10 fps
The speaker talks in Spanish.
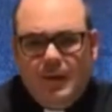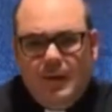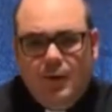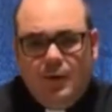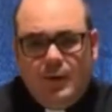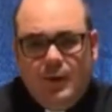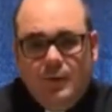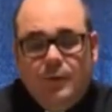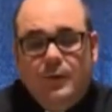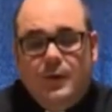lo que
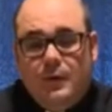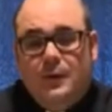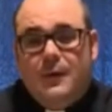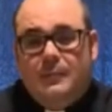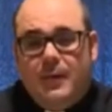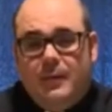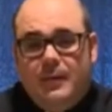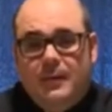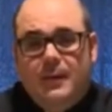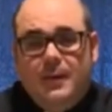hizo fue decirle al
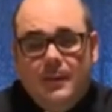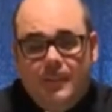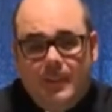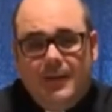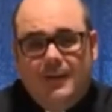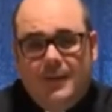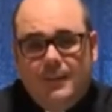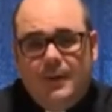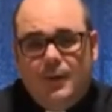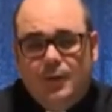Padre, Padre,
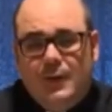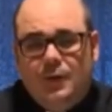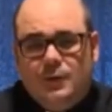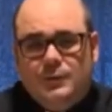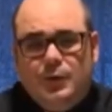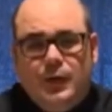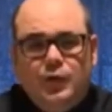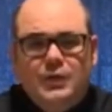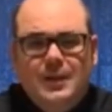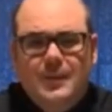perdónalos porque
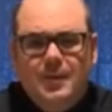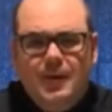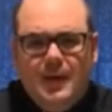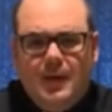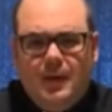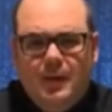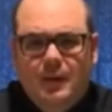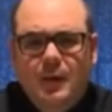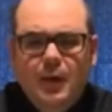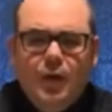no sabes lo que hacen.
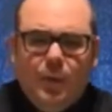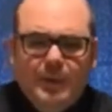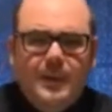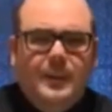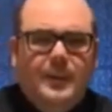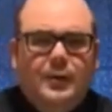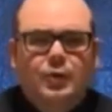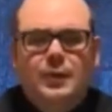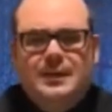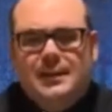¿Cuántas veces
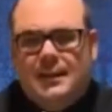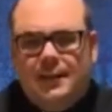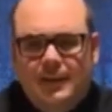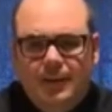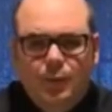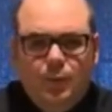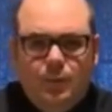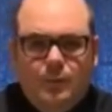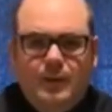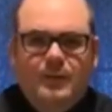tú tienes esta actitud
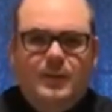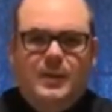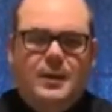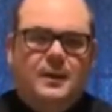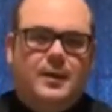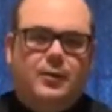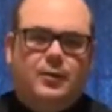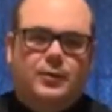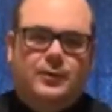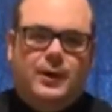enfrente del
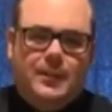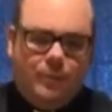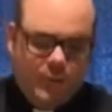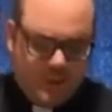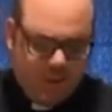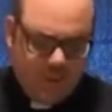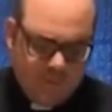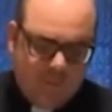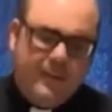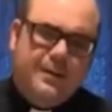otro? El poder decir,
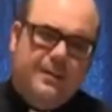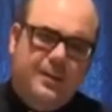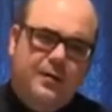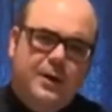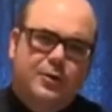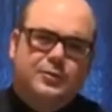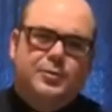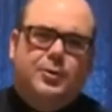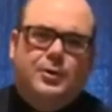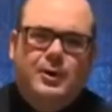Padre, perdónalos
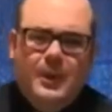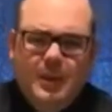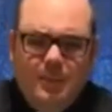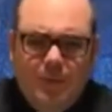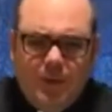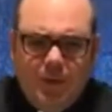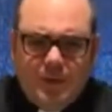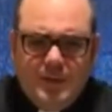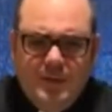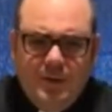porque no
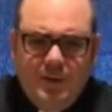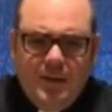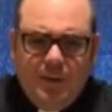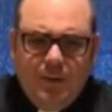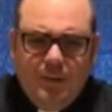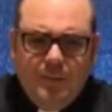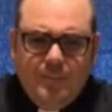sabes lo que hacen